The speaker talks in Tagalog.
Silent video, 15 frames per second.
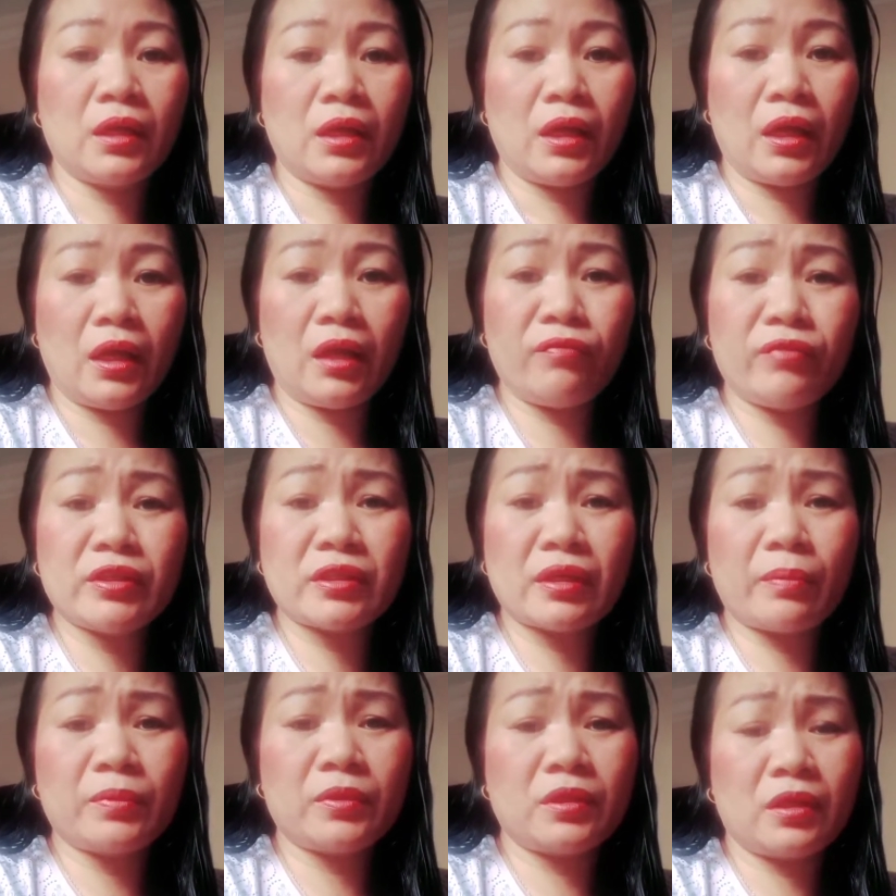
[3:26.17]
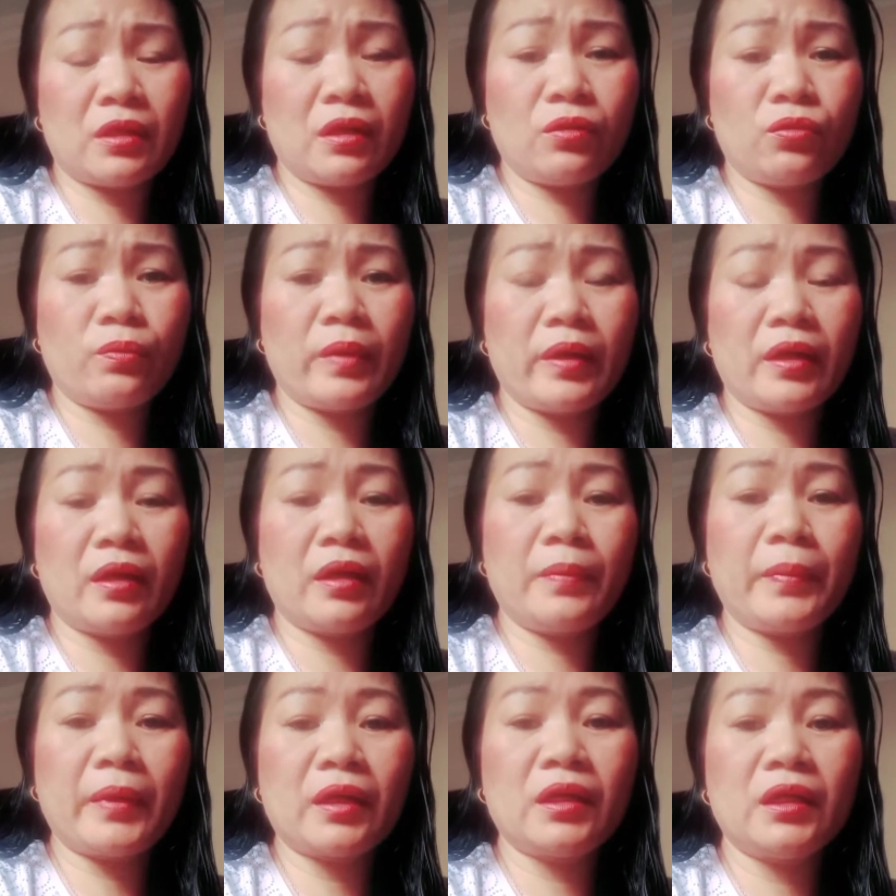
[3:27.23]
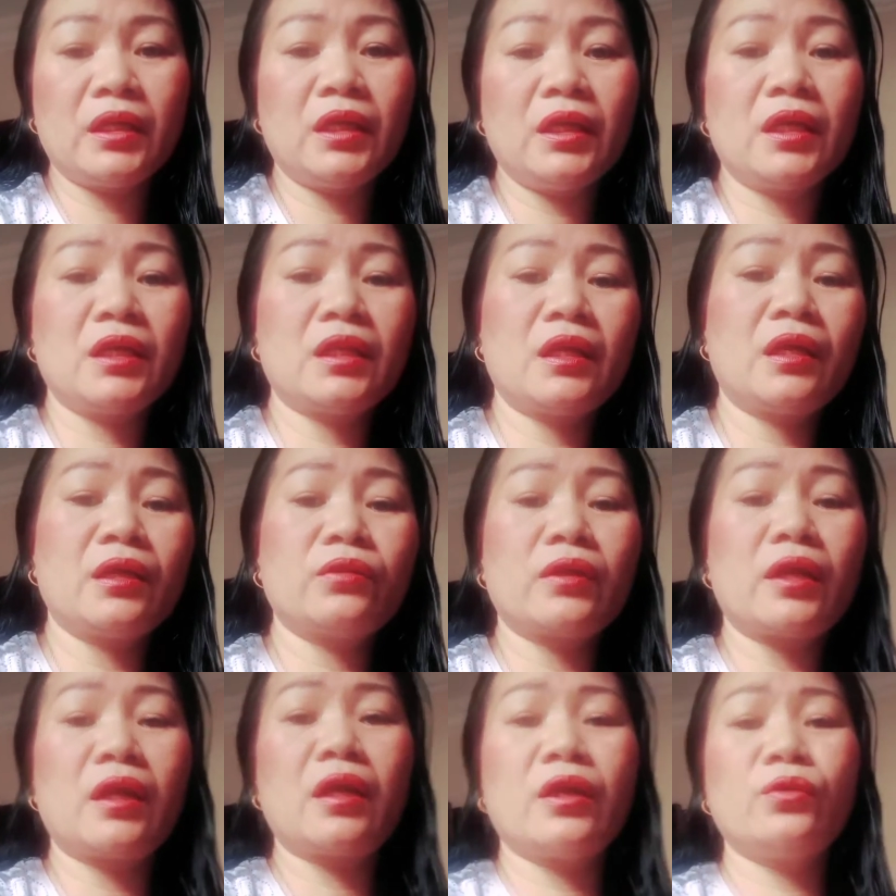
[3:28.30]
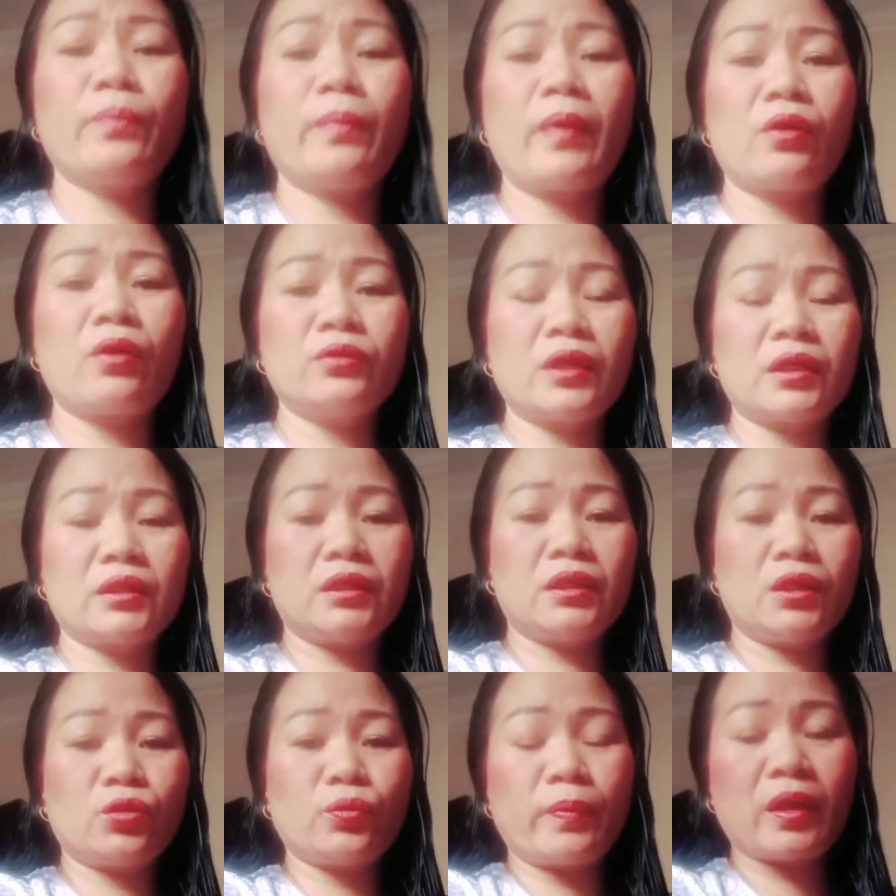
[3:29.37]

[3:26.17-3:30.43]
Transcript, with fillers: 11 something ano ba yan parang hinihingi na lang yung talaga yung pagod natin dito